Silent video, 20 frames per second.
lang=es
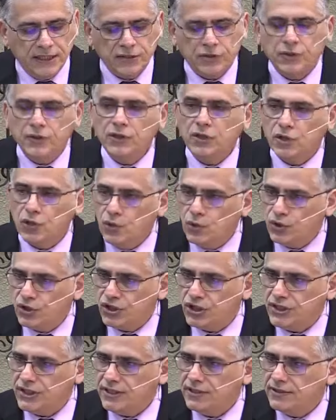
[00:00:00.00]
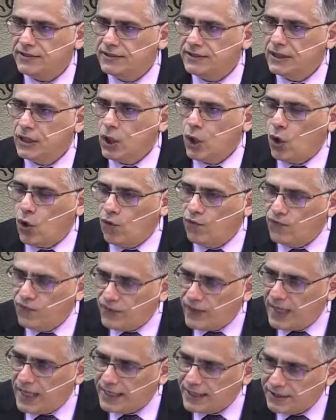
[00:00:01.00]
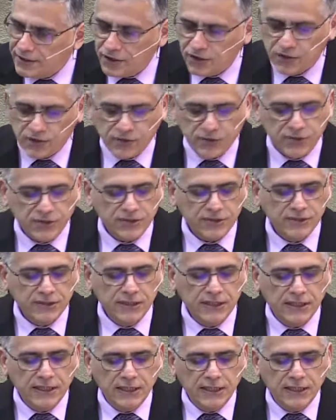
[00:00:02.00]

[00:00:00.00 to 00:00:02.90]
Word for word: y esto incluye confiar en Dios,